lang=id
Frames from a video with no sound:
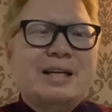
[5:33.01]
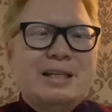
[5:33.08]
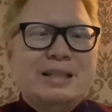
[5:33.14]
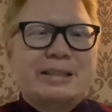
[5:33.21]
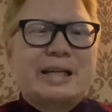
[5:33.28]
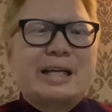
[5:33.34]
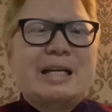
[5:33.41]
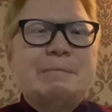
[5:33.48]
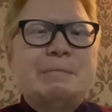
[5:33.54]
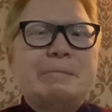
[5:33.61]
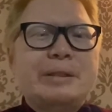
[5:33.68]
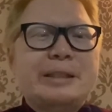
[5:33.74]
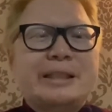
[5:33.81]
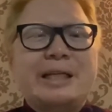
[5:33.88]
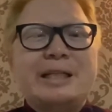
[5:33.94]
Saya
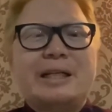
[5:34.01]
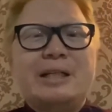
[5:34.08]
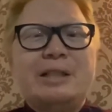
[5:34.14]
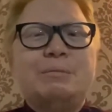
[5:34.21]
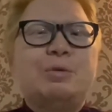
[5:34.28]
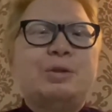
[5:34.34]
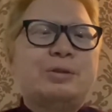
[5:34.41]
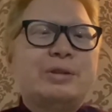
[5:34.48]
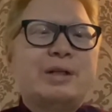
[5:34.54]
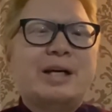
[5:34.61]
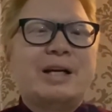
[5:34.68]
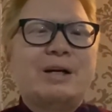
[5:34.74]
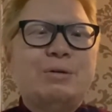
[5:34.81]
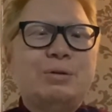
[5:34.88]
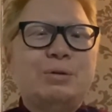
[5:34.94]
memesankan buat
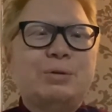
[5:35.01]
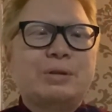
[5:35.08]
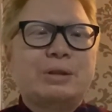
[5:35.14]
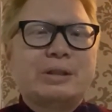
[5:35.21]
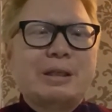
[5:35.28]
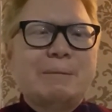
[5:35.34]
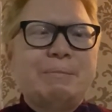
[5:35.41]
saudara untuk tetap